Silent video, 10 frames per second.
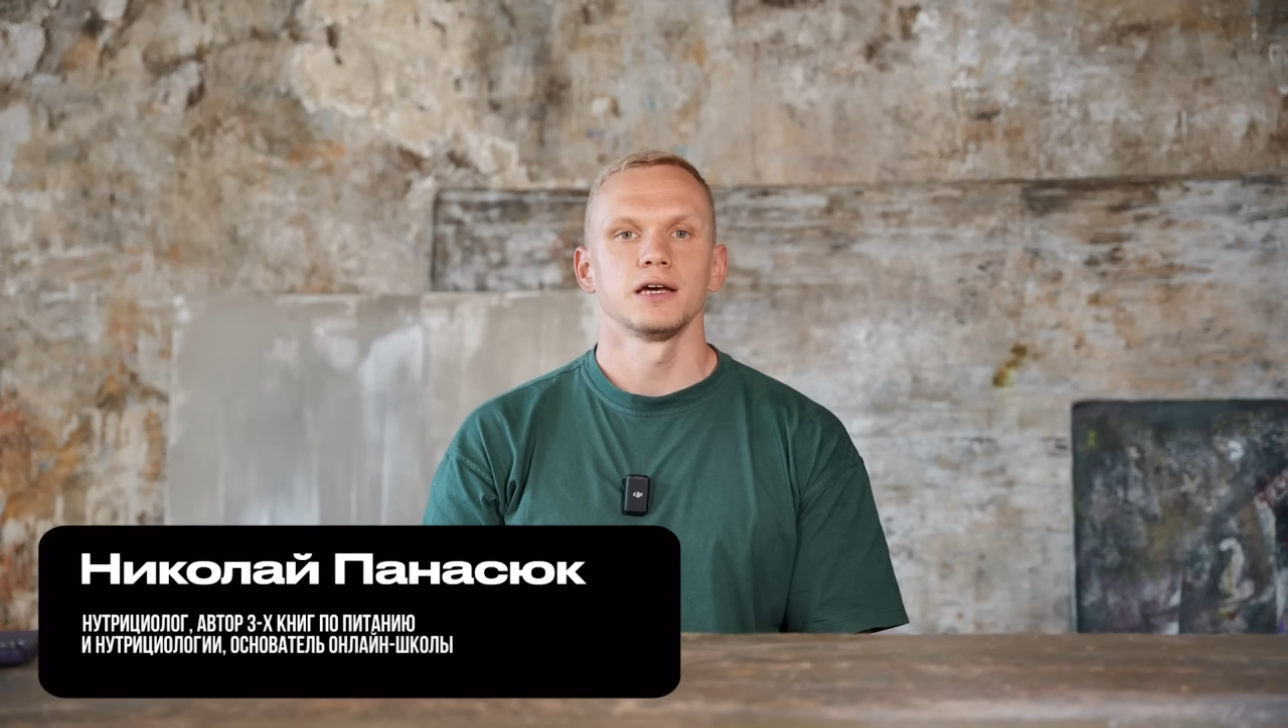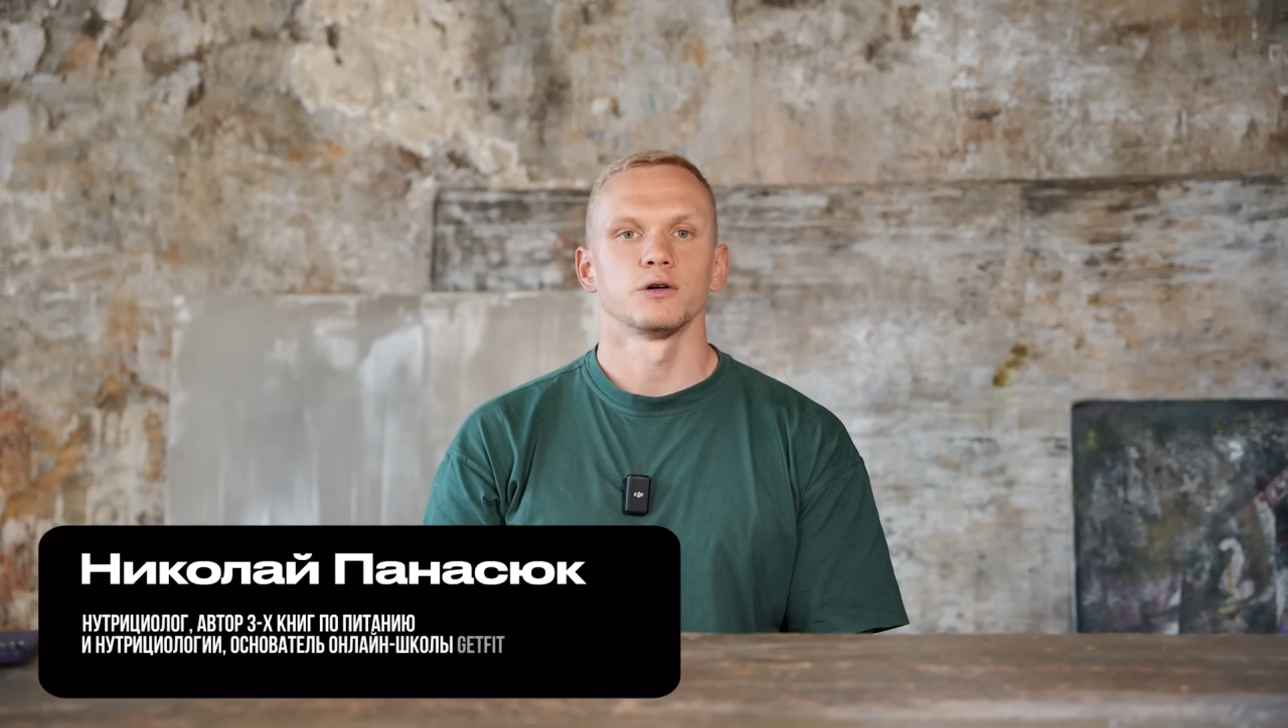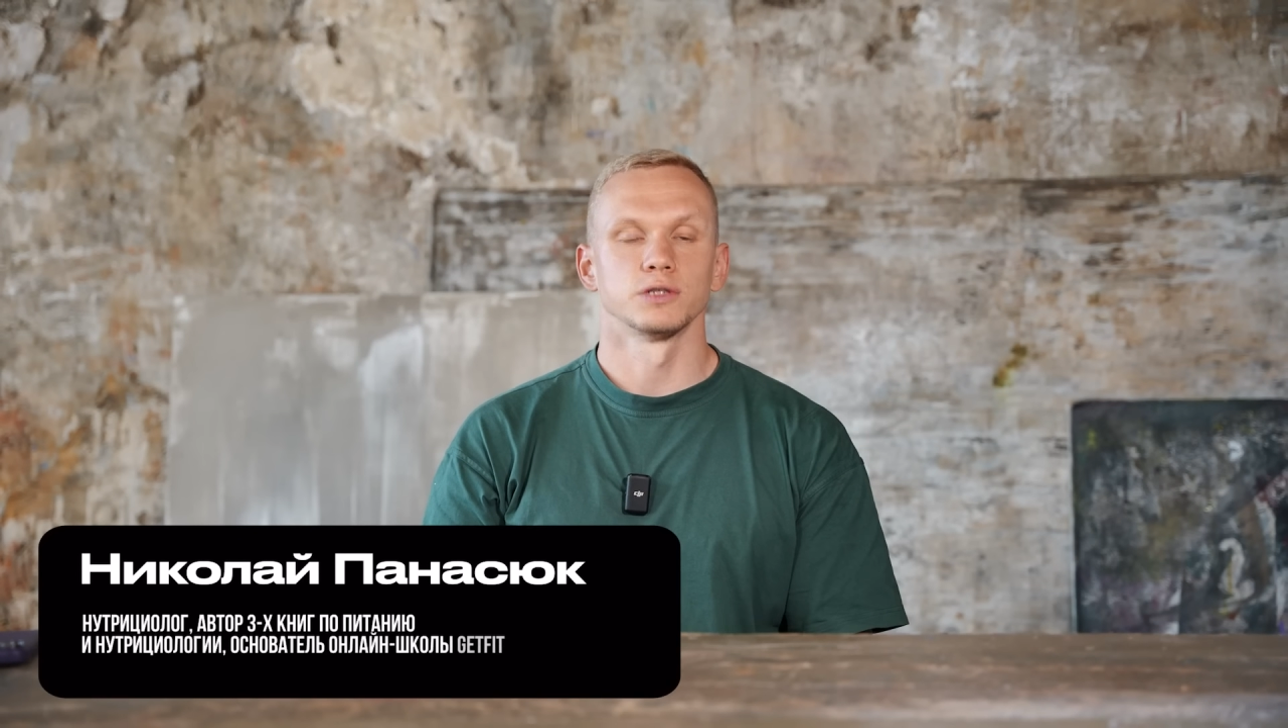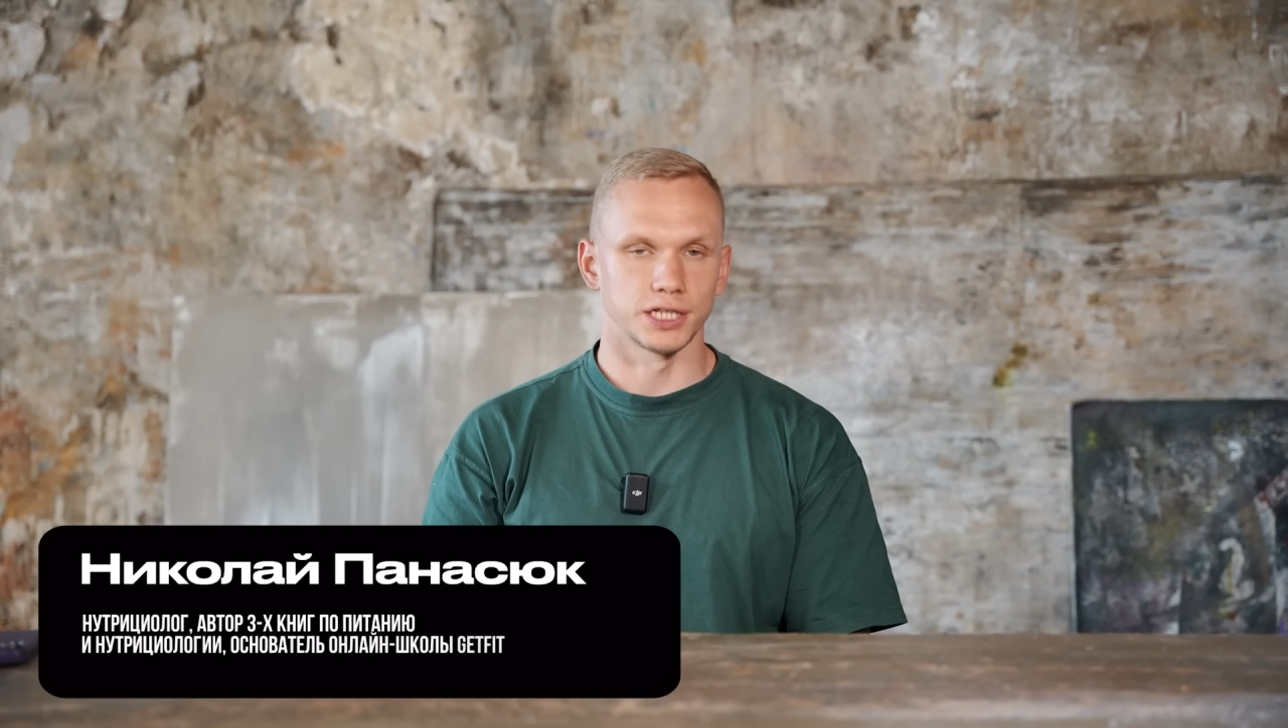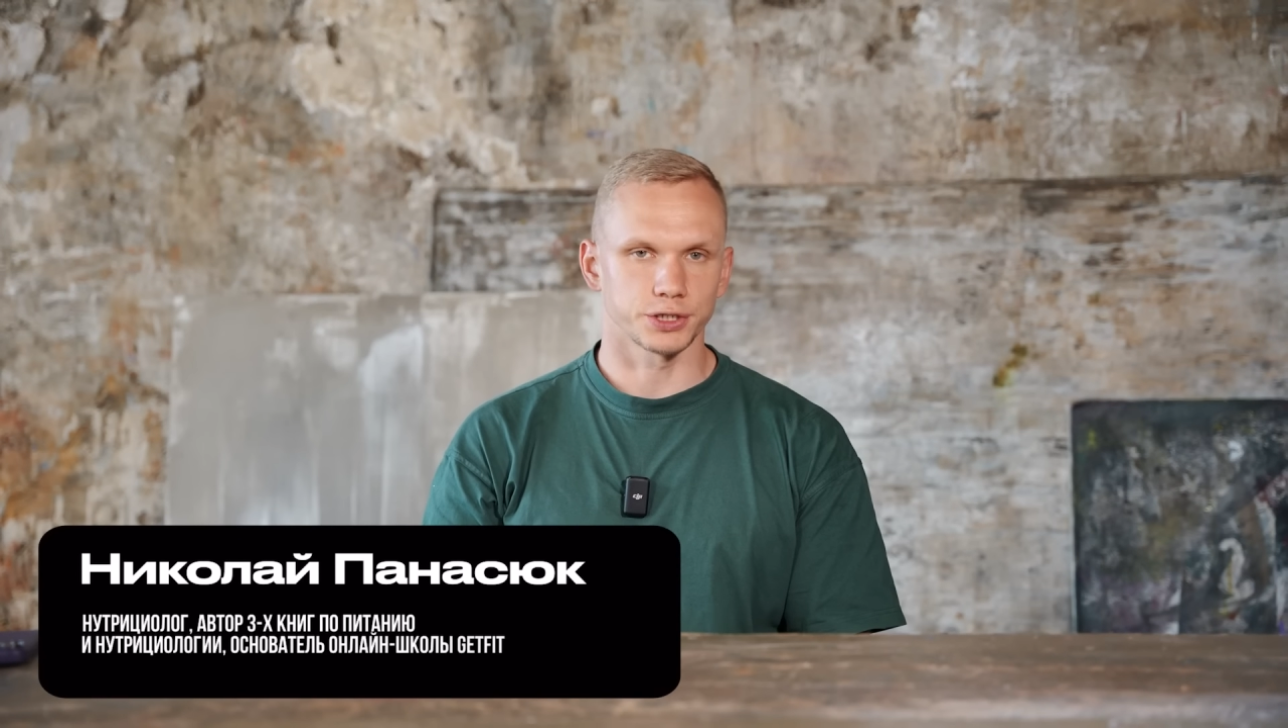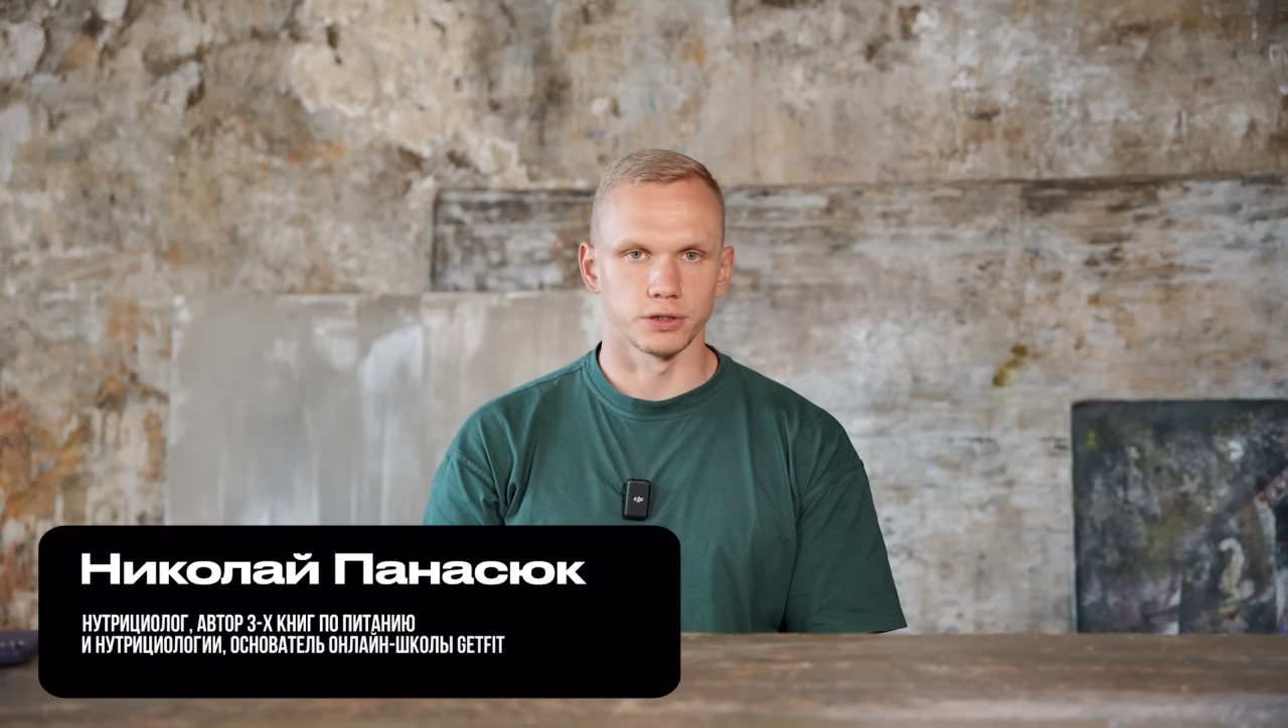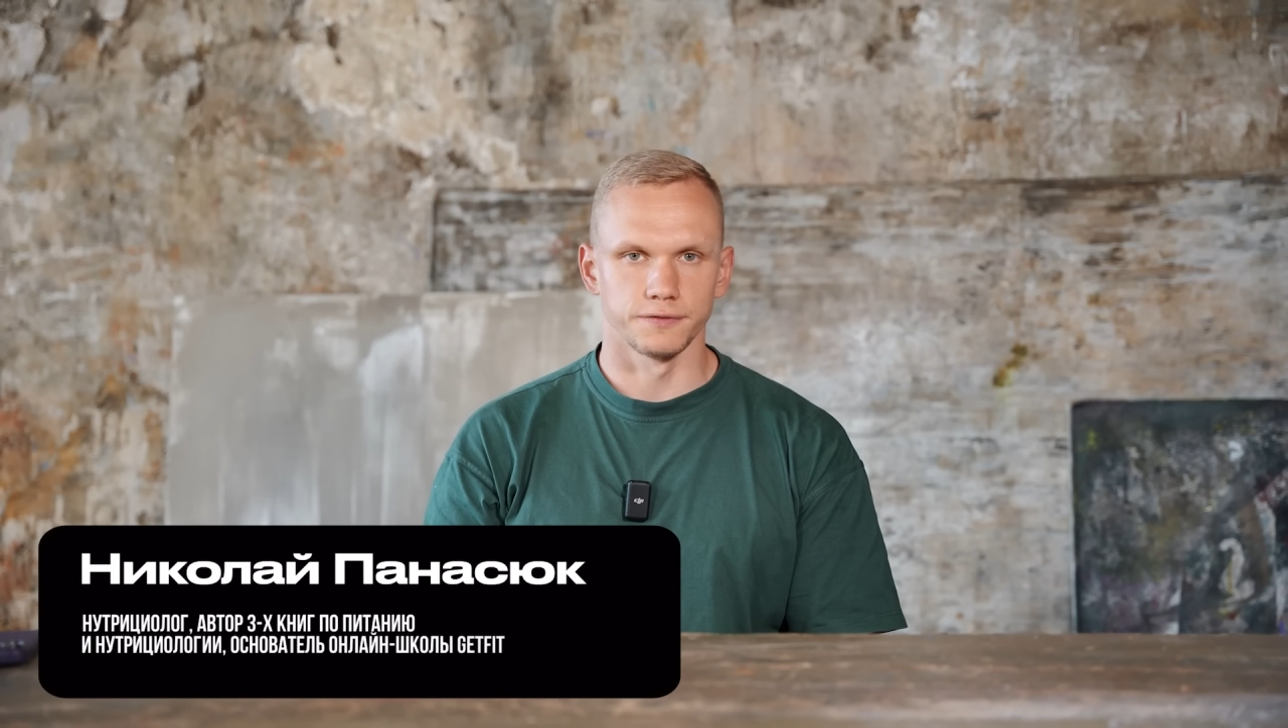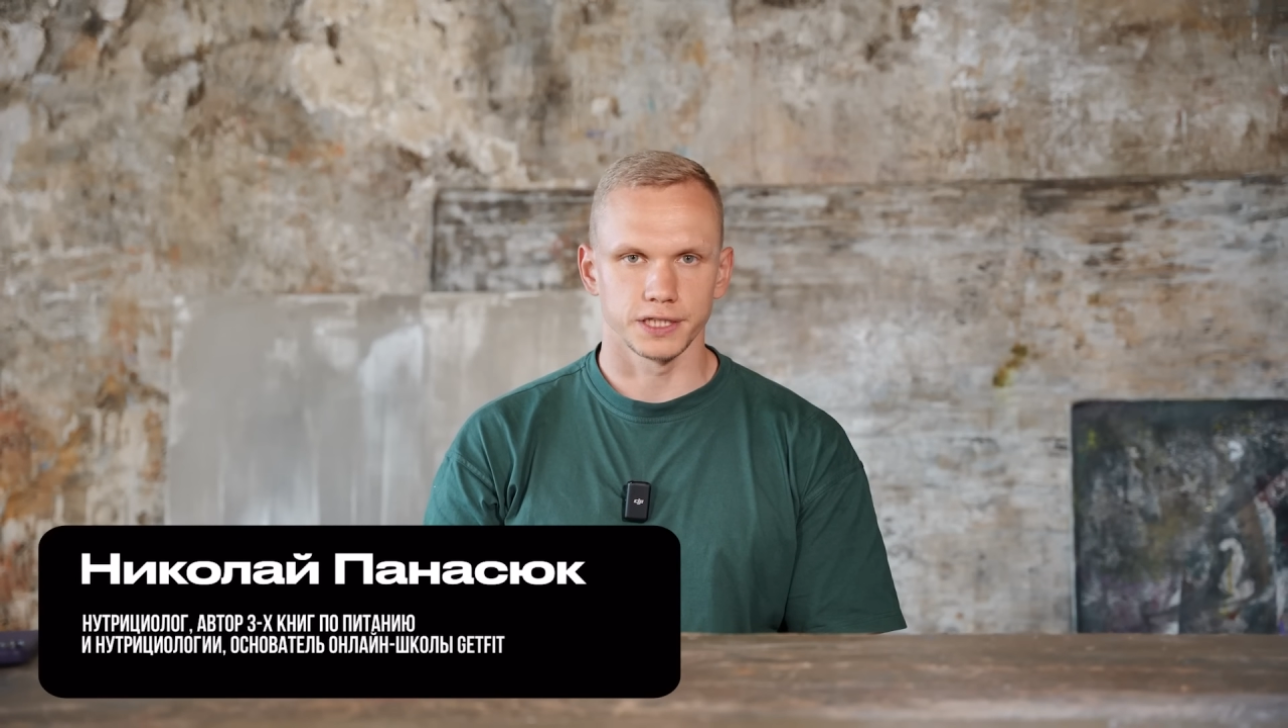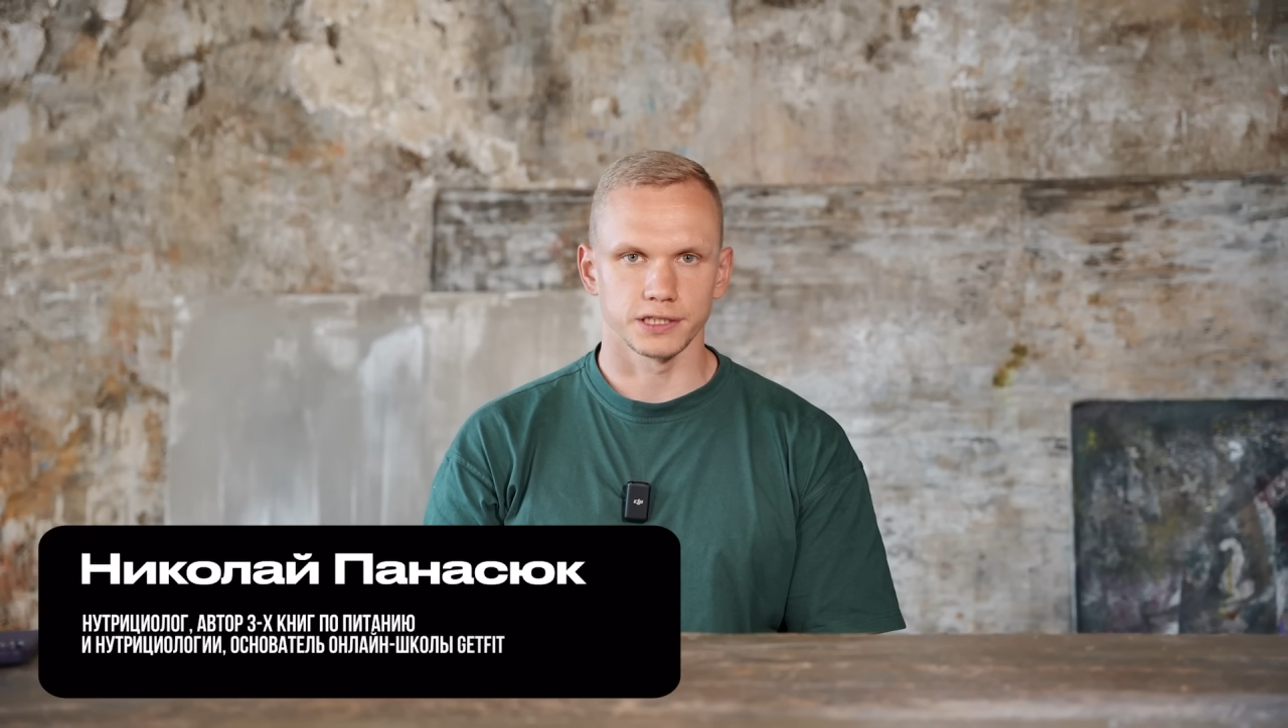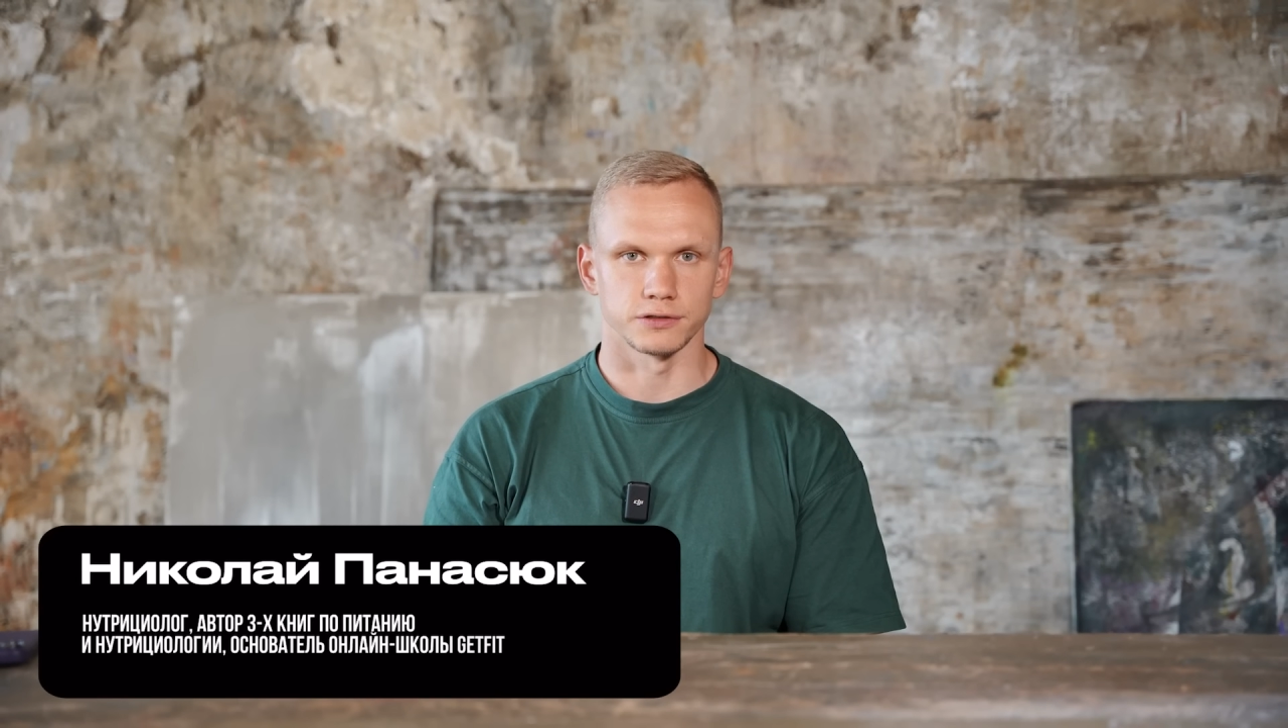онлайн-школа
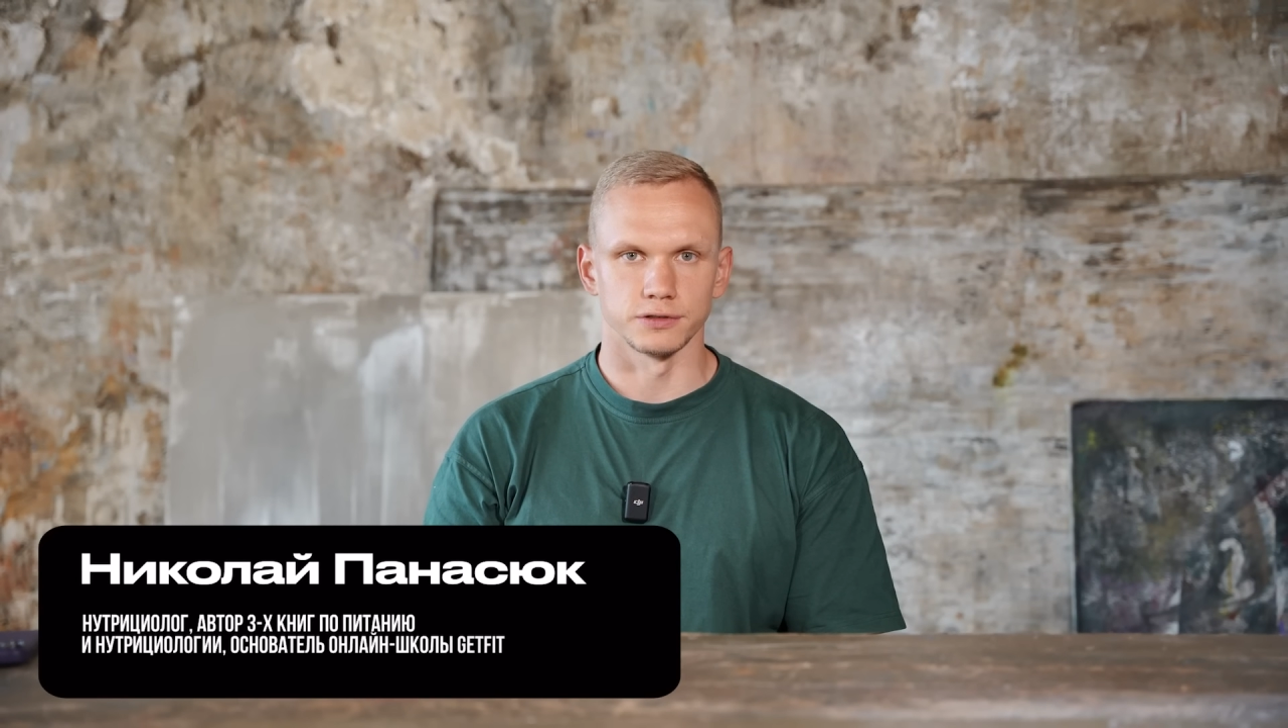фитнеса,